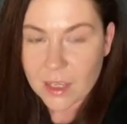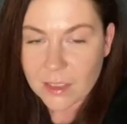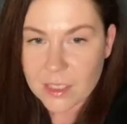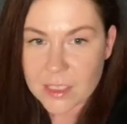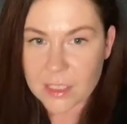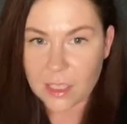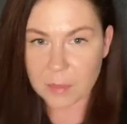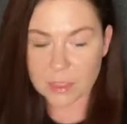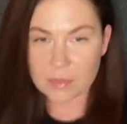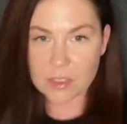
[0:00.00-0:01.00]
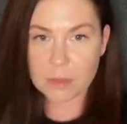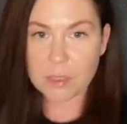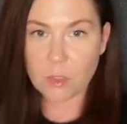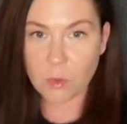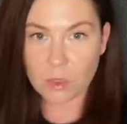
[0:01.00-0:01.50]
Как найти грамотного
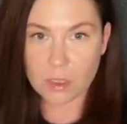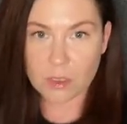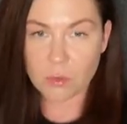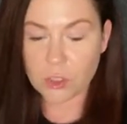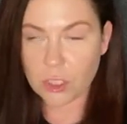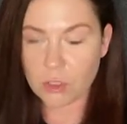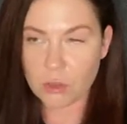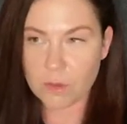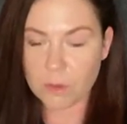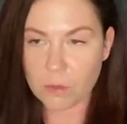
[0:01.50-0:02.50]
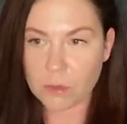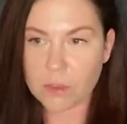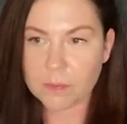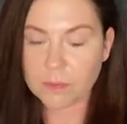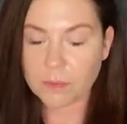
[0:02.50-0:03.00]
дерматолога? Очень хороший
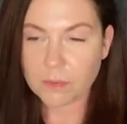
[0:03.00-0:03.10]
вопрос.